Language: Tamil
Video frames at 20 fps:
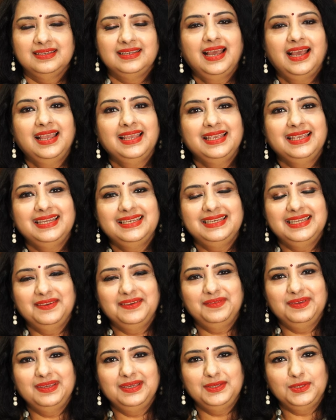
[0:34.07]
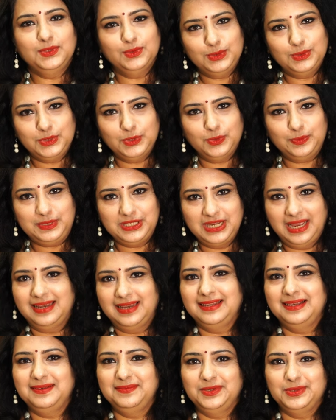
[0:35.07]
நாயகி டிவி யூடியூப்
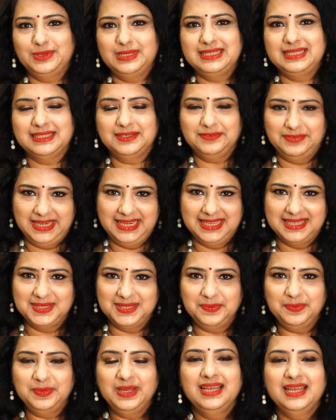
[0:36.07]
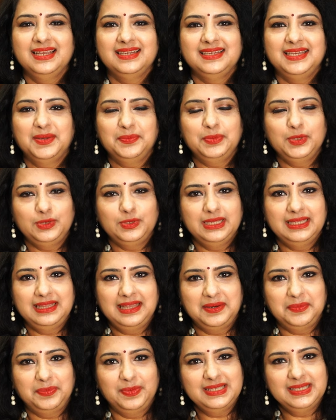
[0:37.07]
சேனல் வியூவர்ஸ்க்கு வணக்கம் நான் பியூட்டி
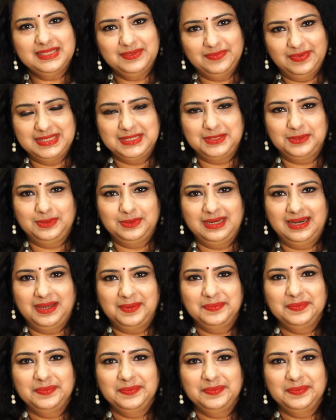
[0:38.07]
தெரபிஸ்ட் வசுந்தரா